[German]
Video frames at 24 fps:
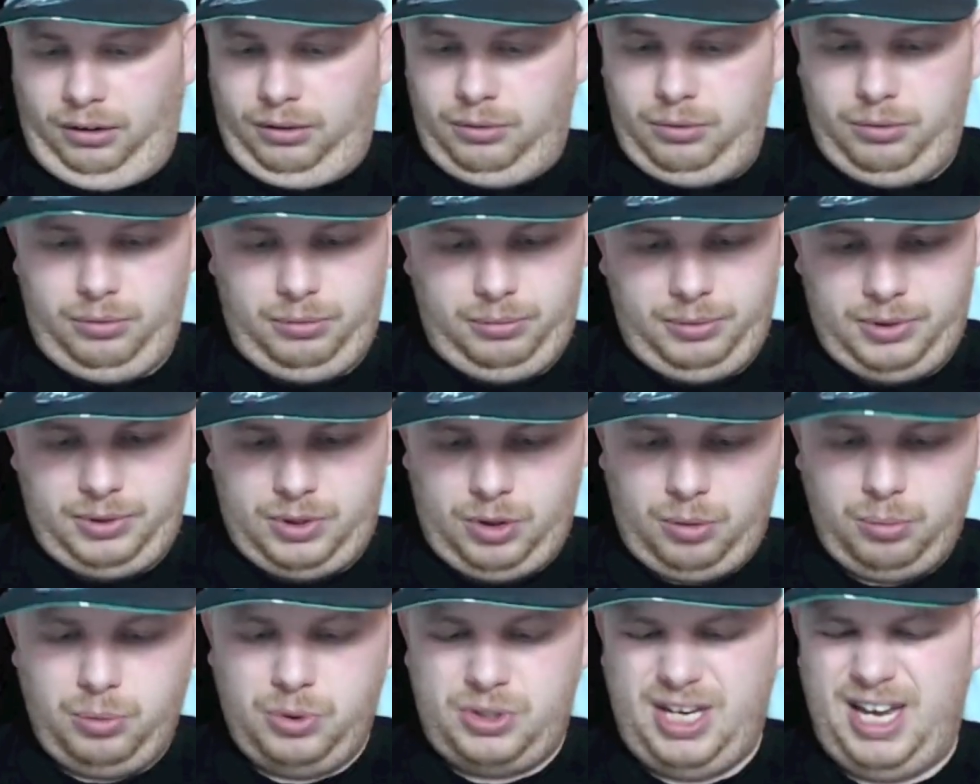wo man
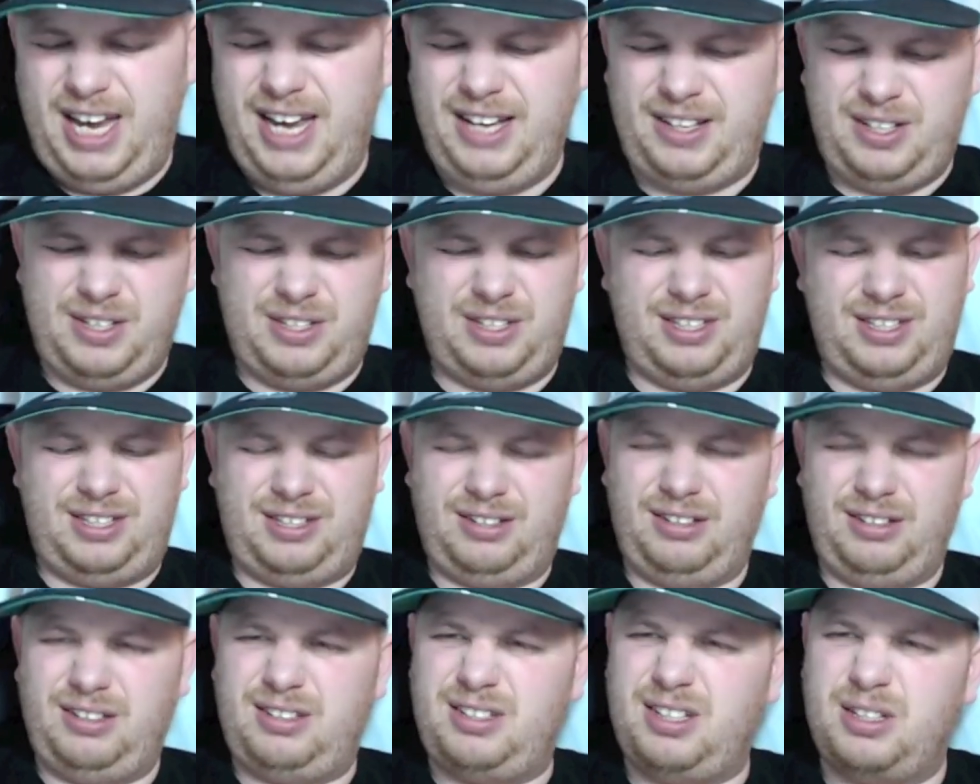sagen muss, hey,
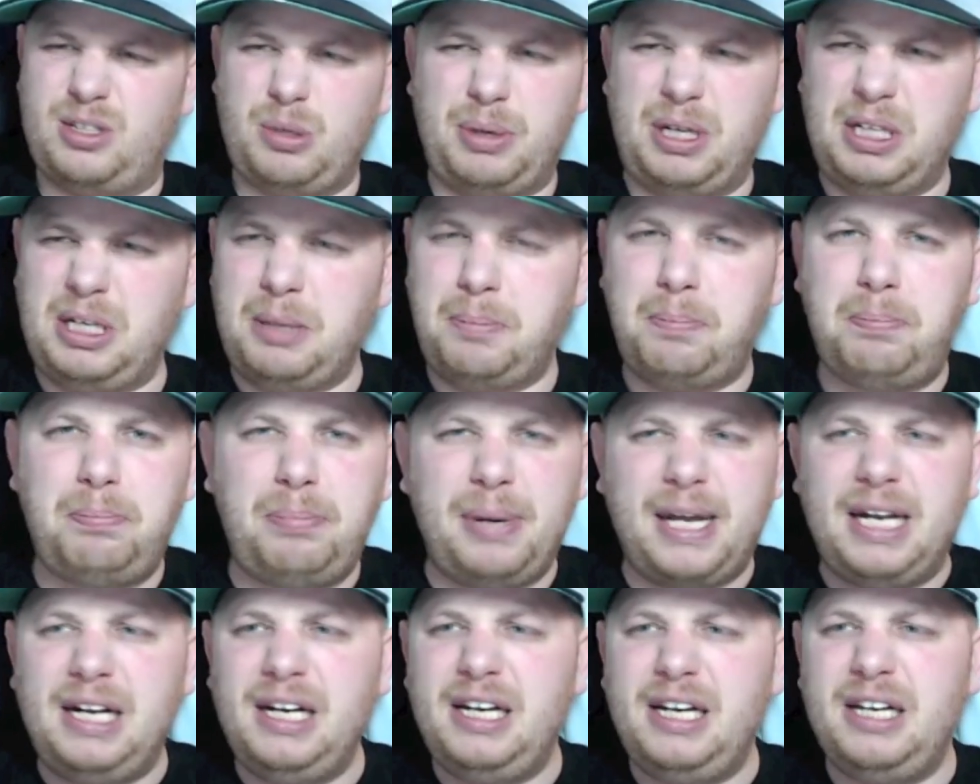das ist jetzt aber irgendwie
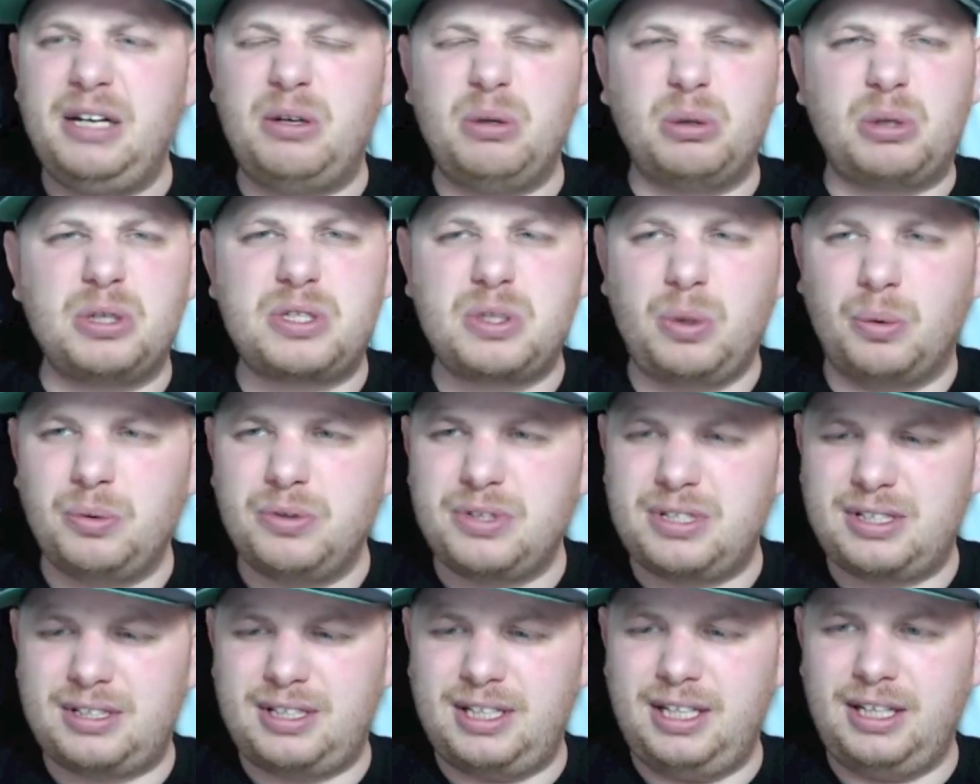billig oder
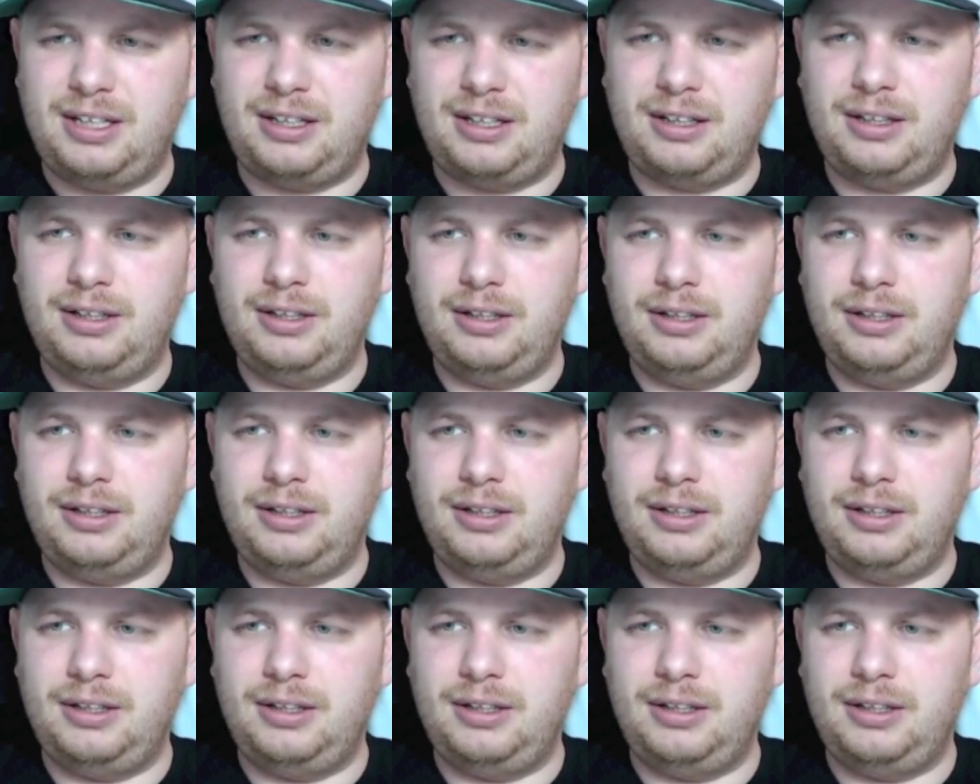sonst hier